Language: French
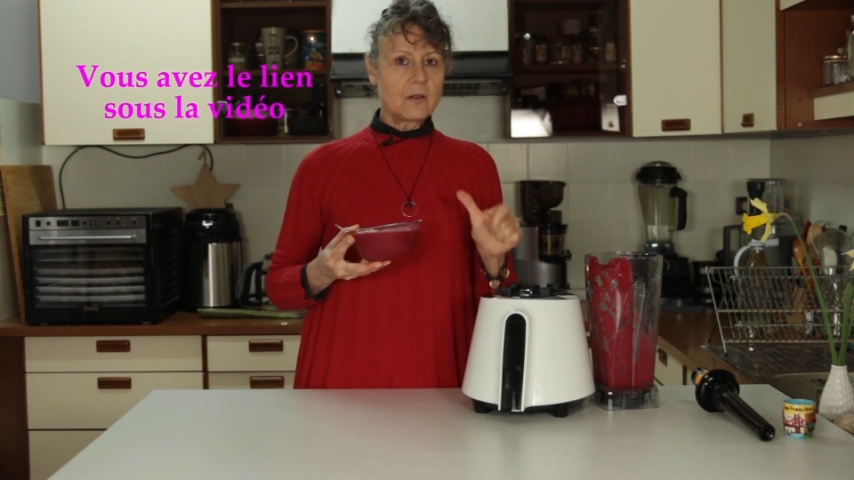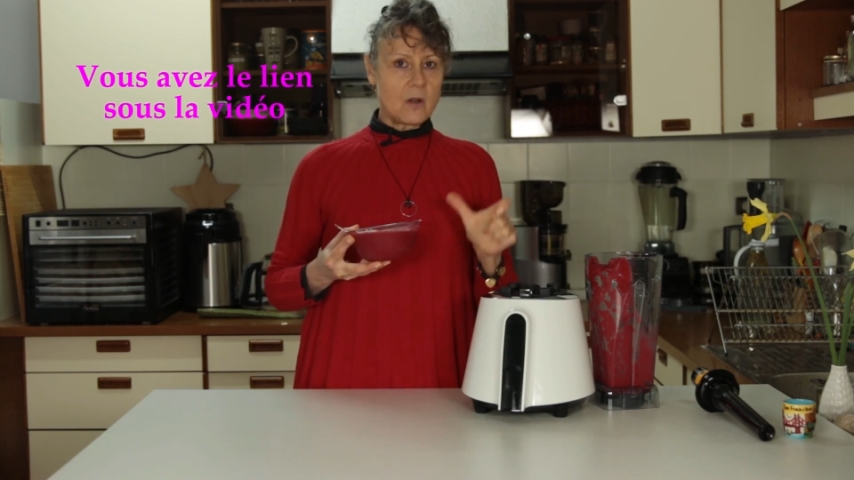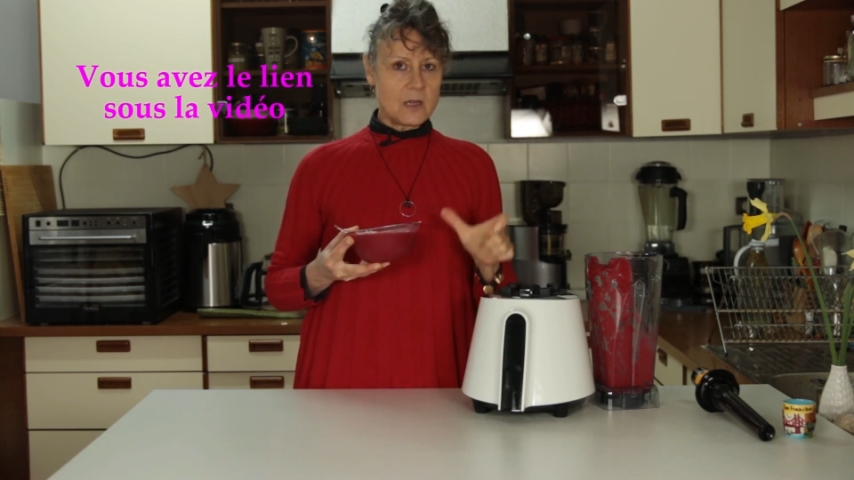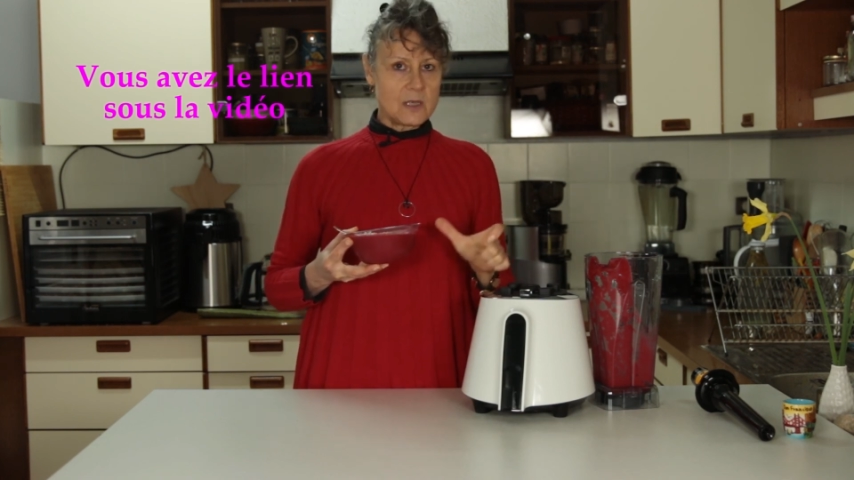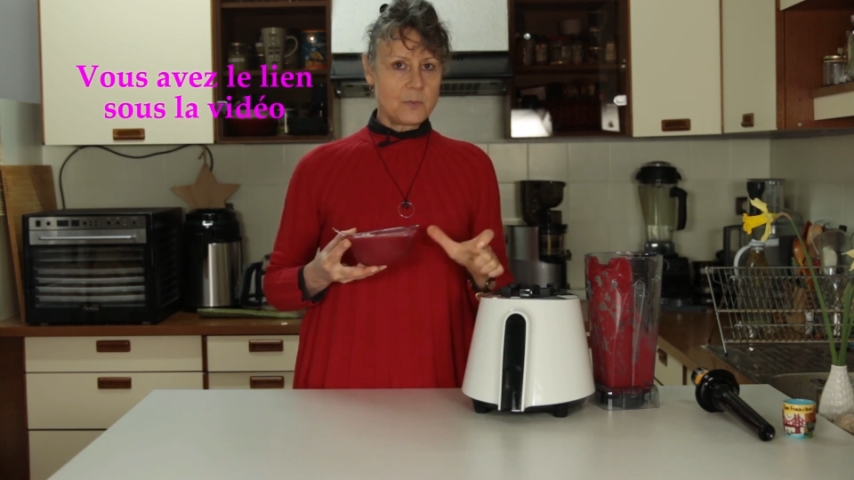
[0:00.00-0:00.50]

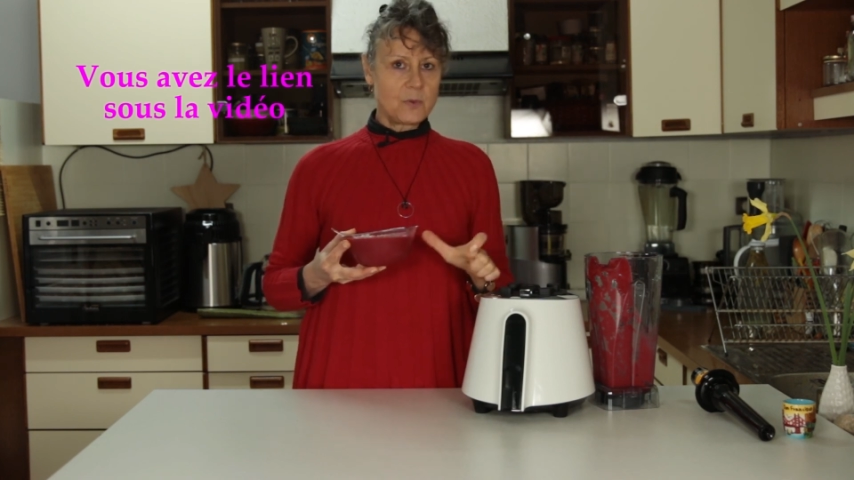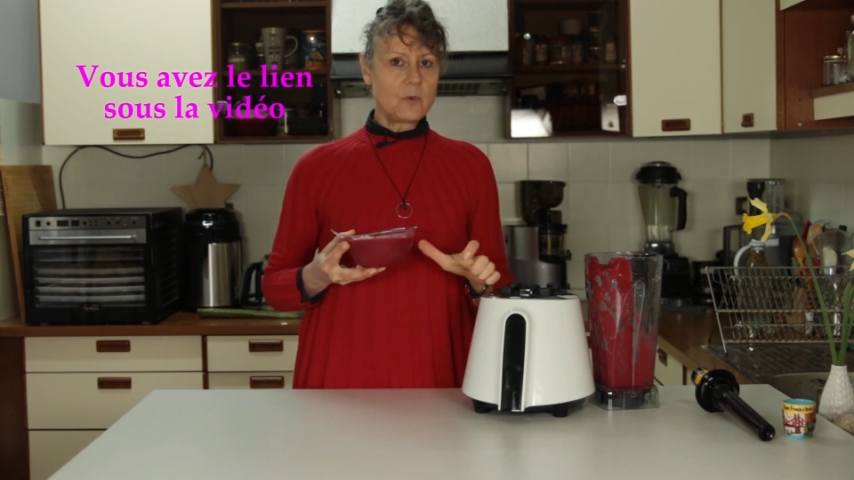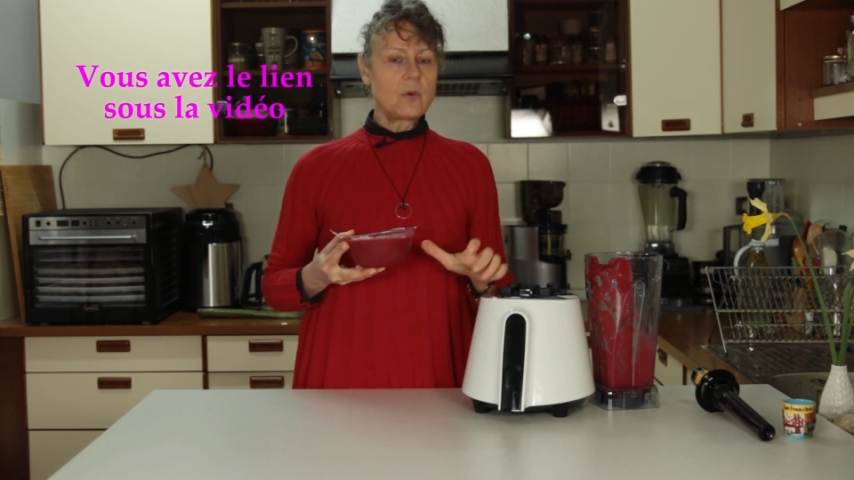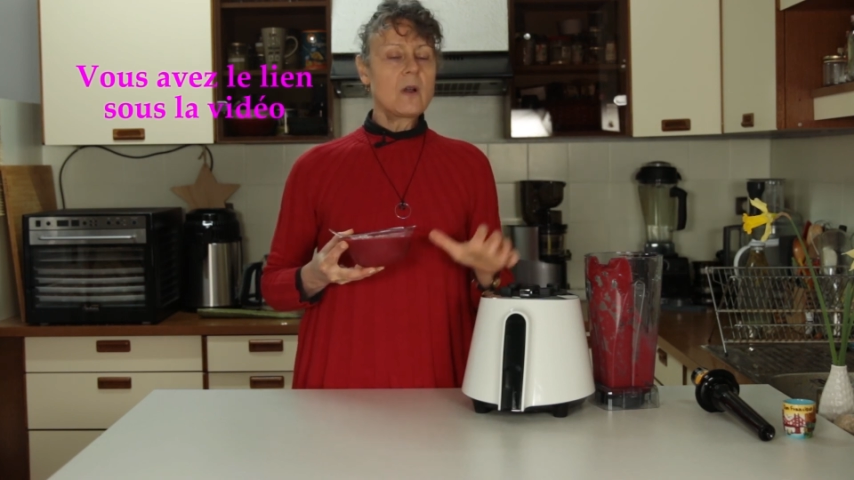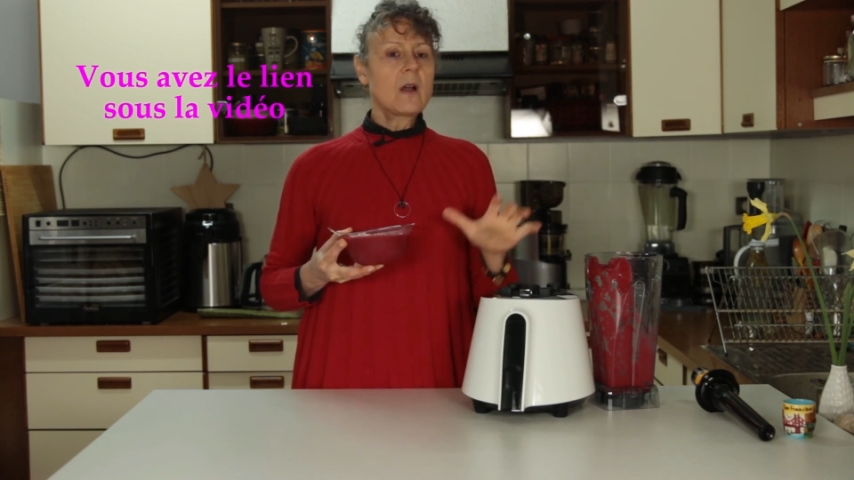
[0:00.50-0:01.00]

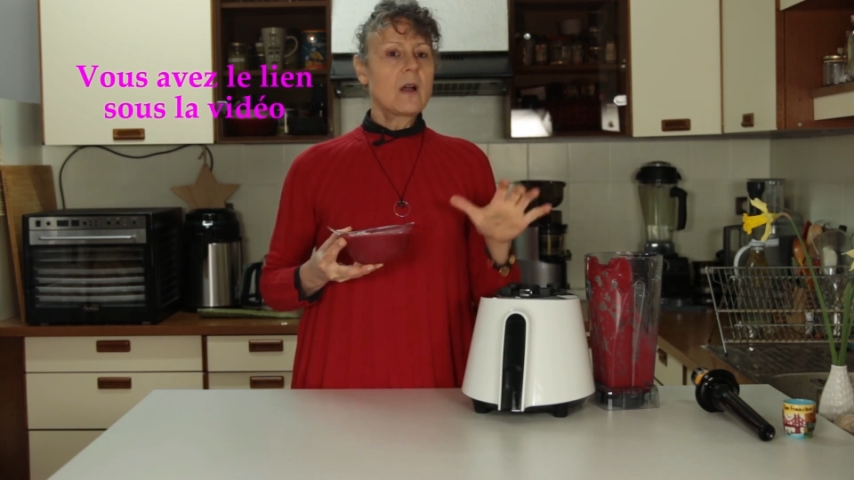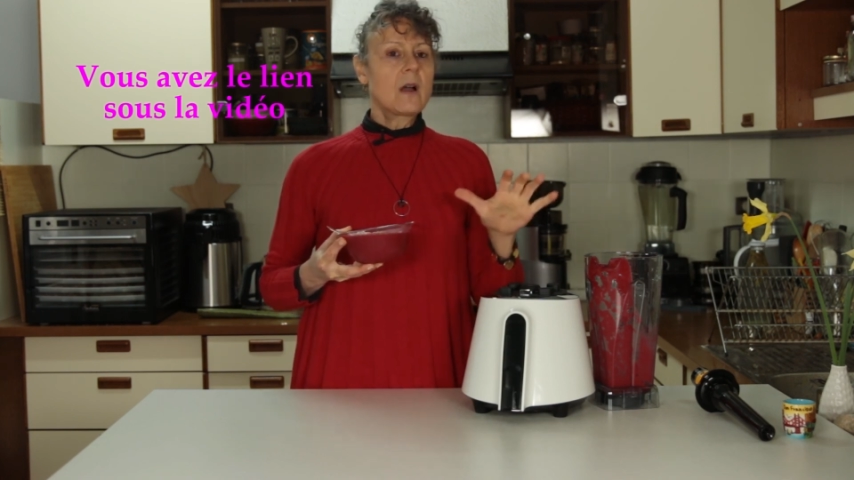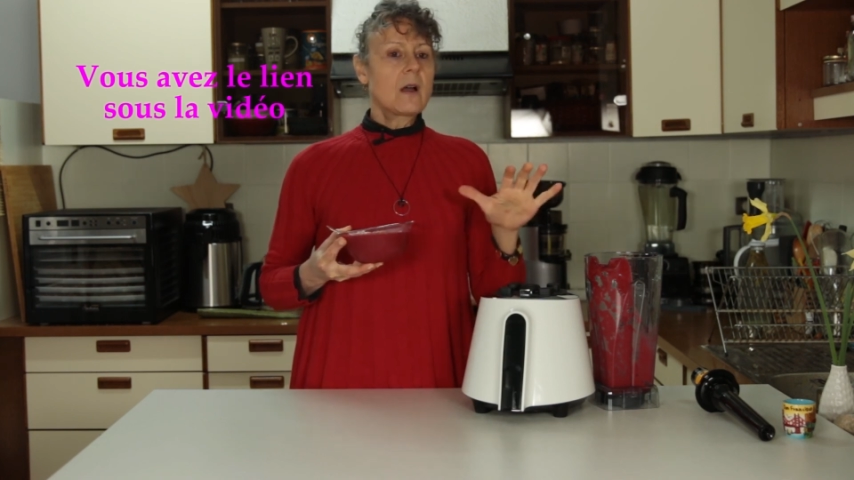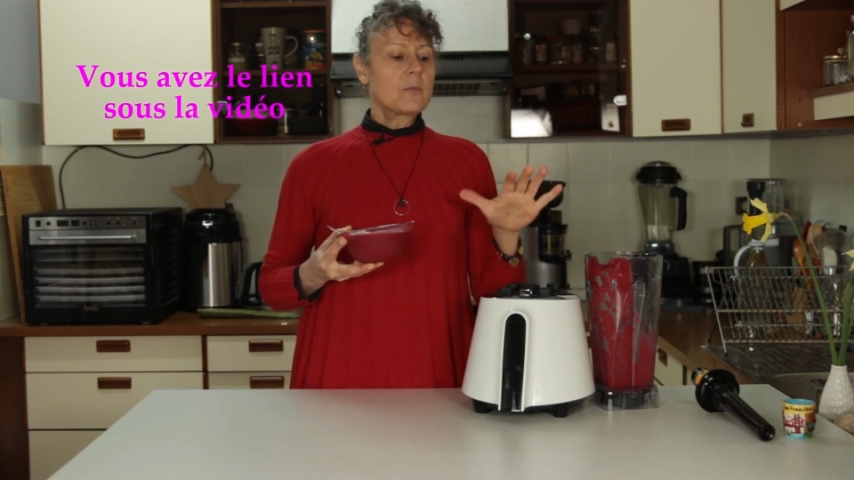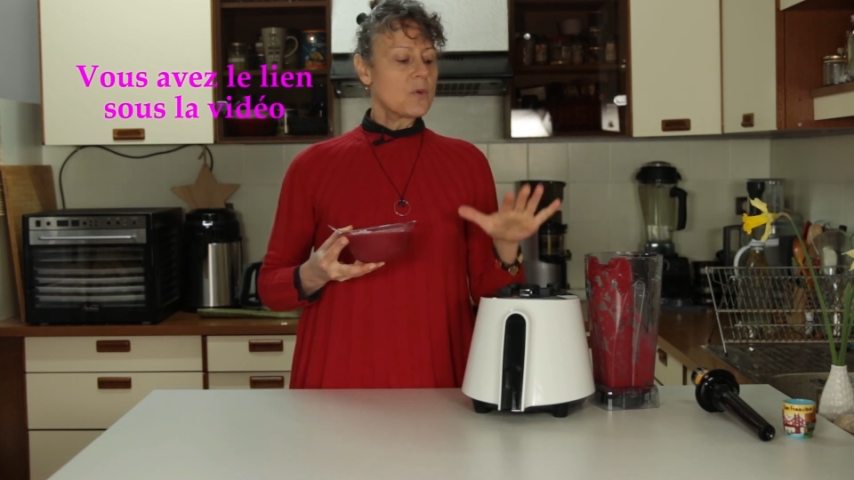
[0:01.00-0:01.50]
correspond
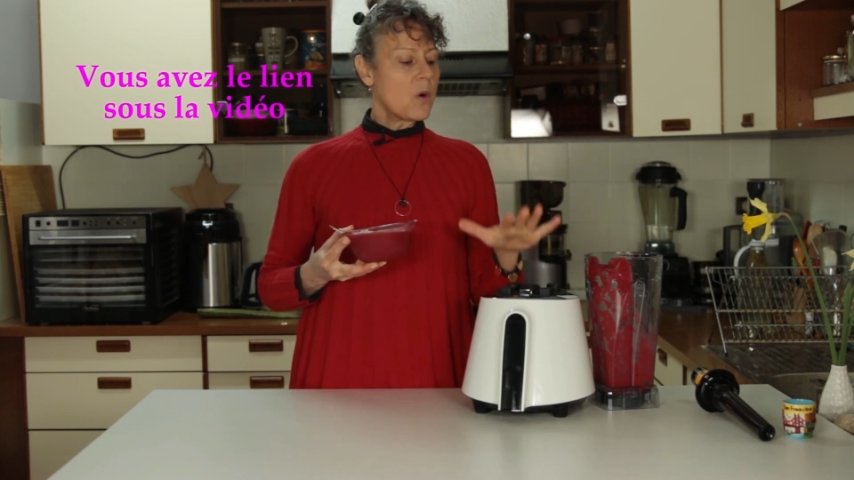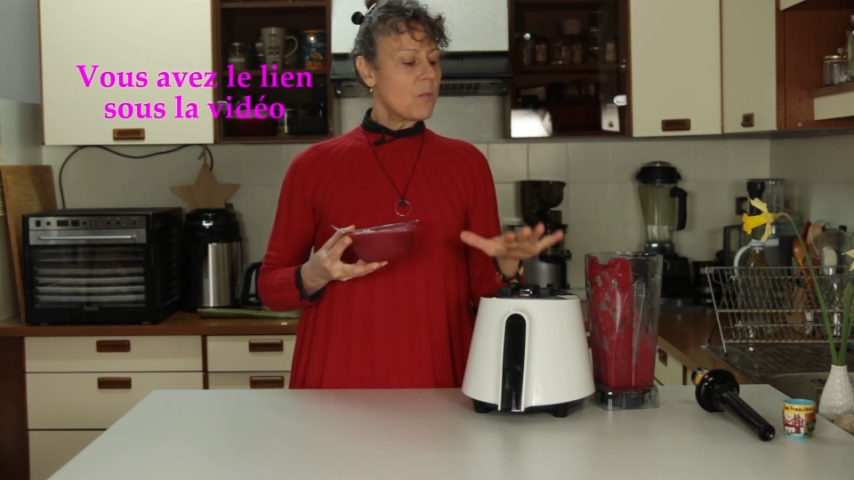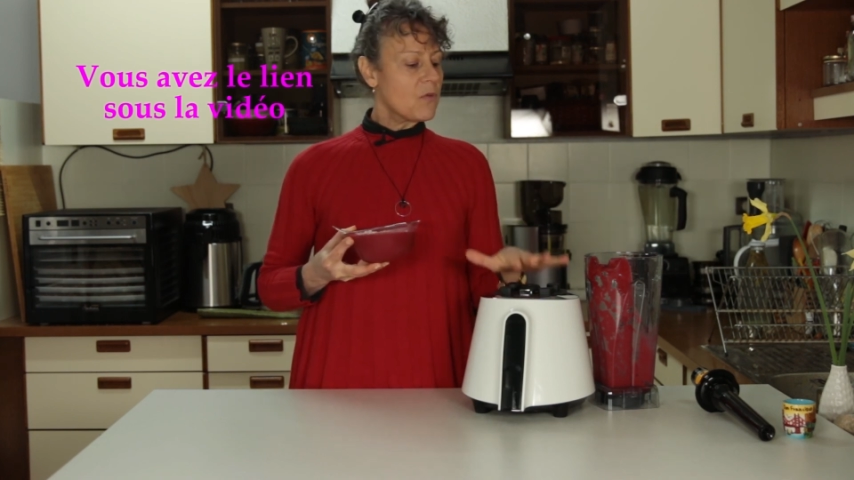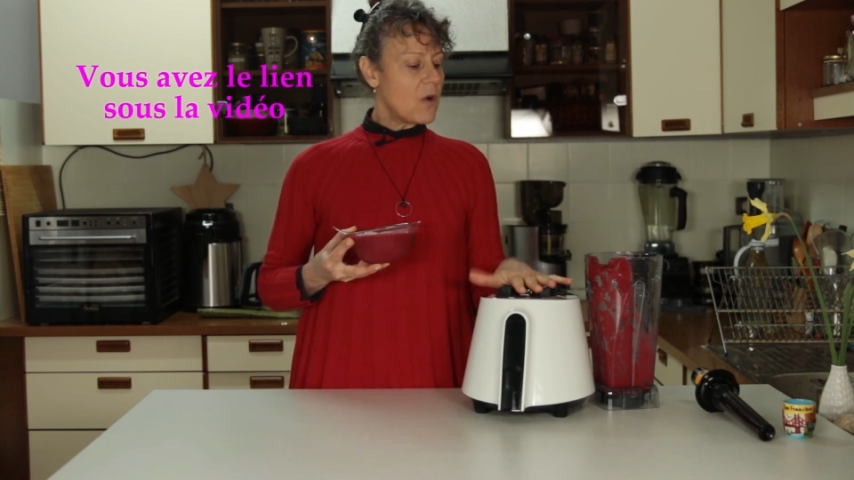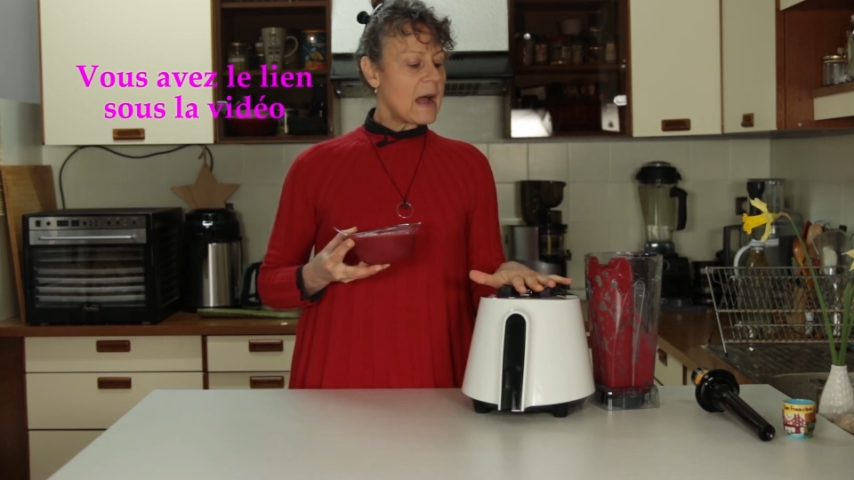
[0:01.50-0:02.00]
pour
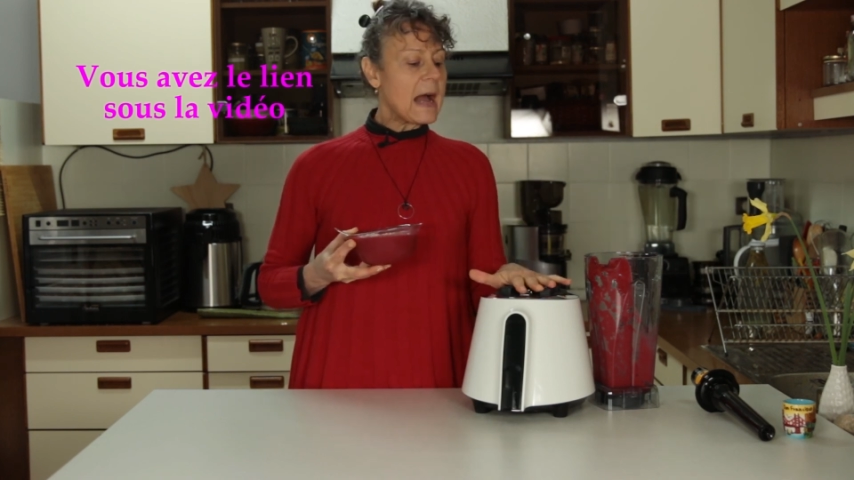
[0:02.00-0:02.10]
pouvoir